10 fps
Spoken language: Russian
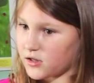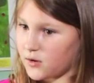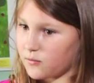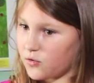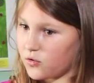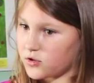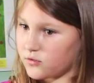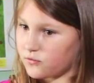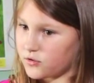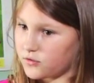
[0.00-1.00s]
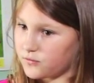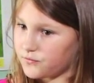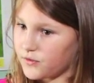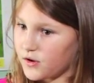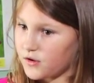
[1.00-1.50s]
когда мы ходим вот
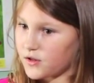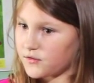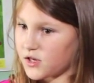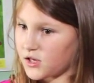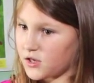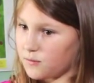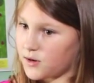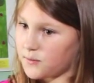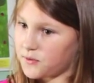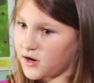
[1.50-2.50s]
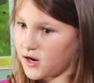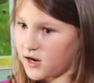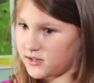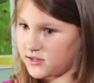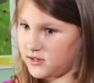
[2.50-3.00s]
на всякие
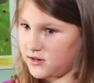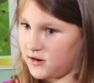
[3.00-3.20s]
мероприятия.